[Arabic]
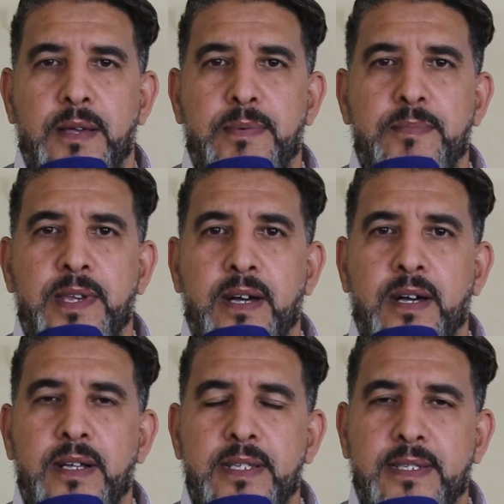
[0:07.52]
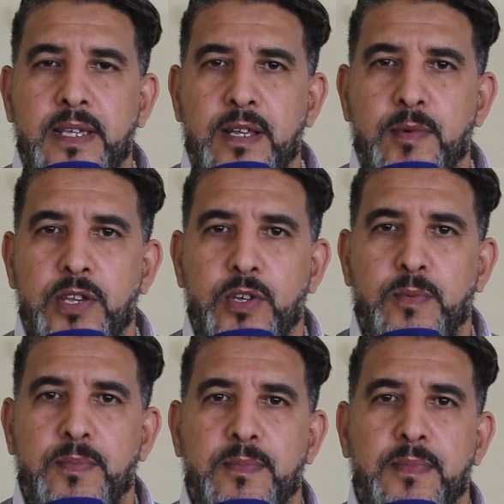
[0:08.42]
أحبابنا السلام
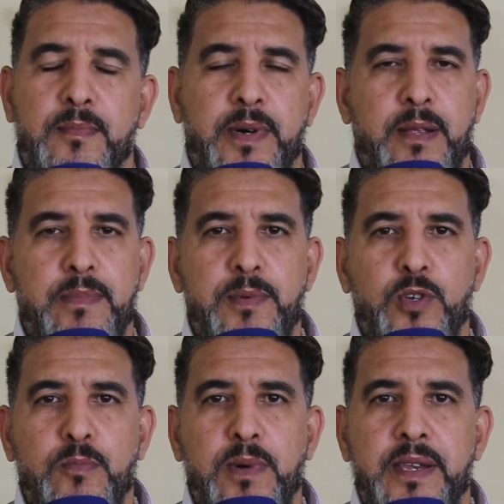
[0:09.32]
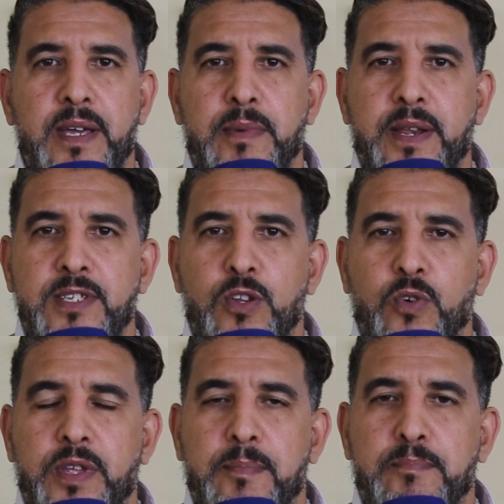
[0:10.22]
عليكم مرحبا بكم معنا مرة
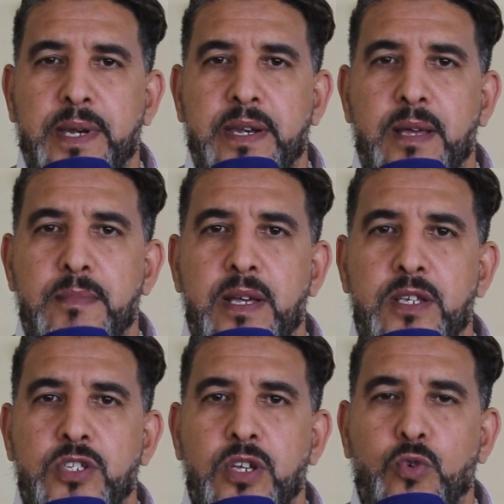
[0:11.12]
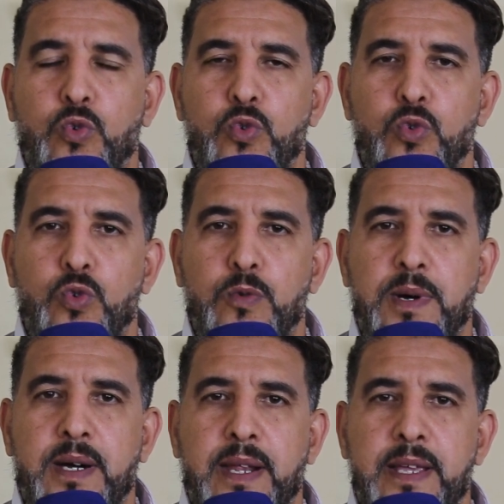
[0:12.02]
أخرى ببرنامج
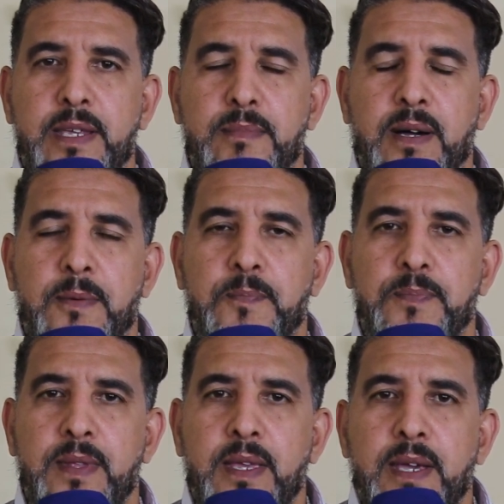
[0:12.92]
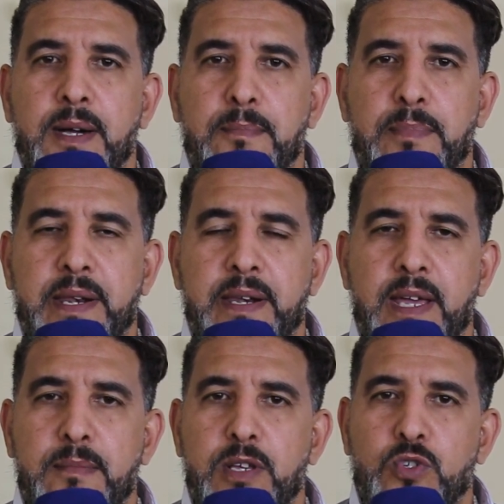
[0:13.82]
قلوب رحمة
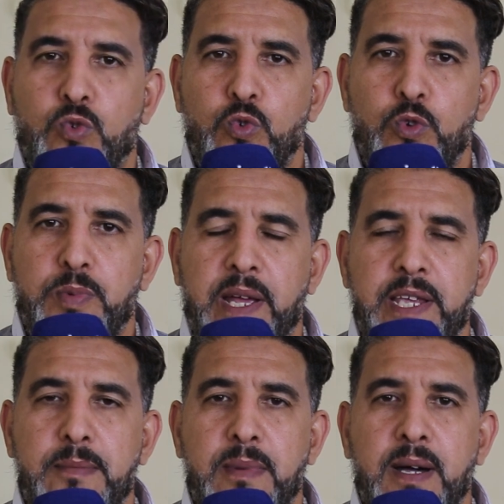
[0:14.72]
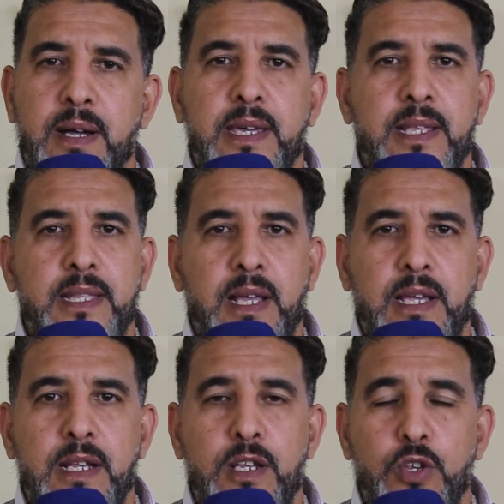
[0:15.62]
برنامج قلوب رحمة
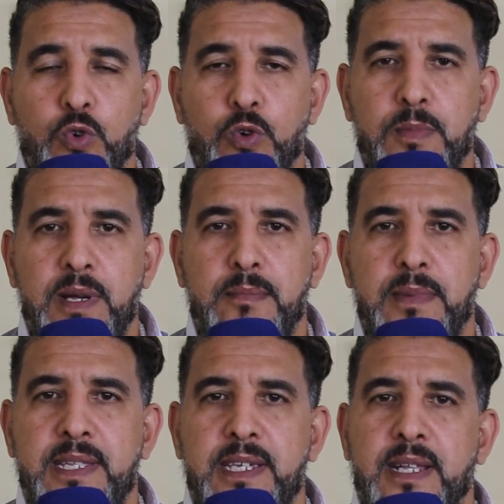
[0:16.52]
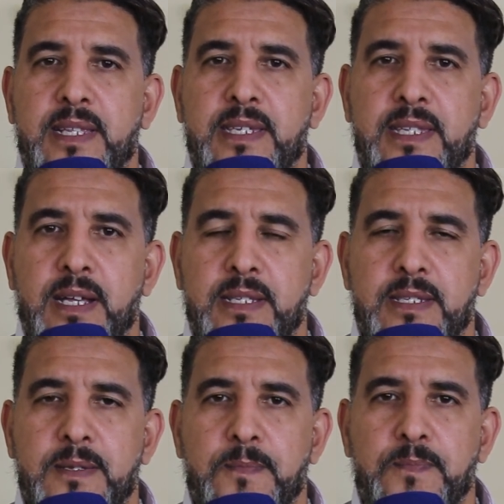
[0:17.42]
كتنقل اليوم مدينة سطات
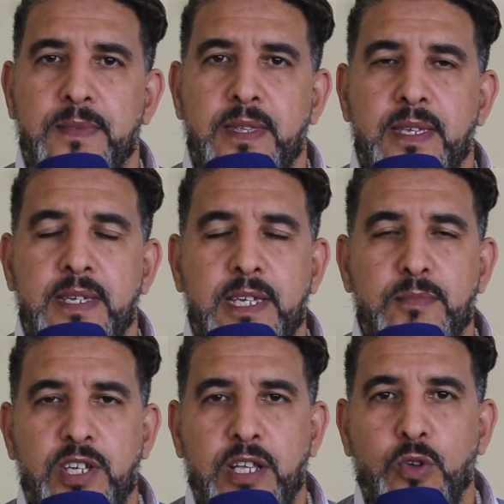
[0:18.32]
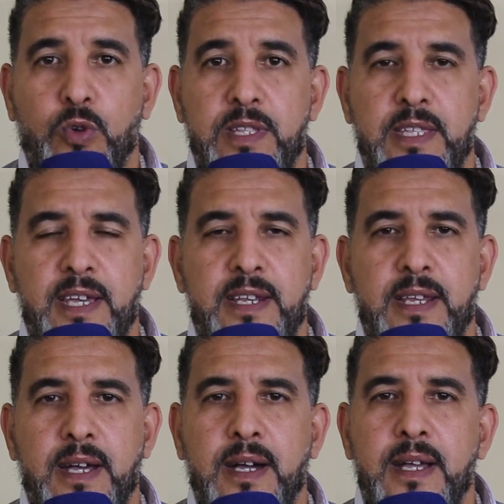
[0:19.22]
كيمشي عند الأخت
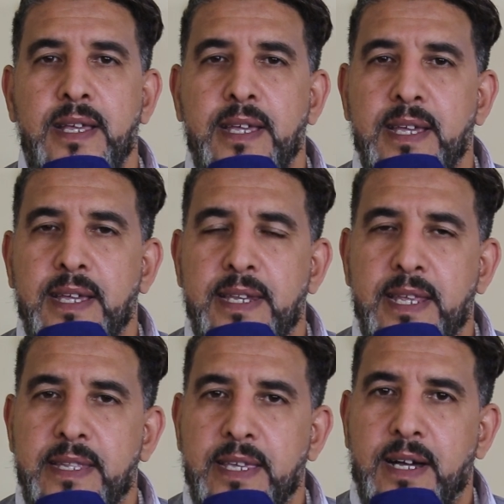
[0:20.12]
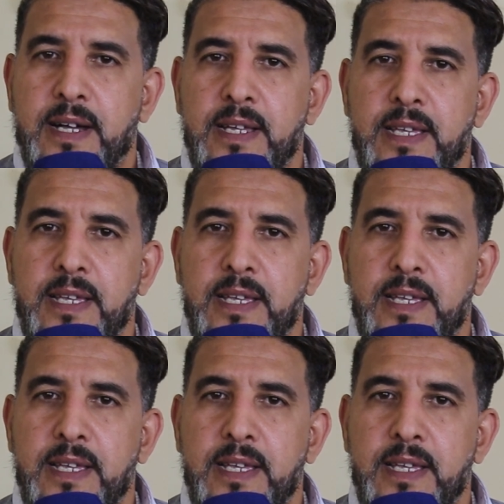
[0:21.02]
ديالنا نادية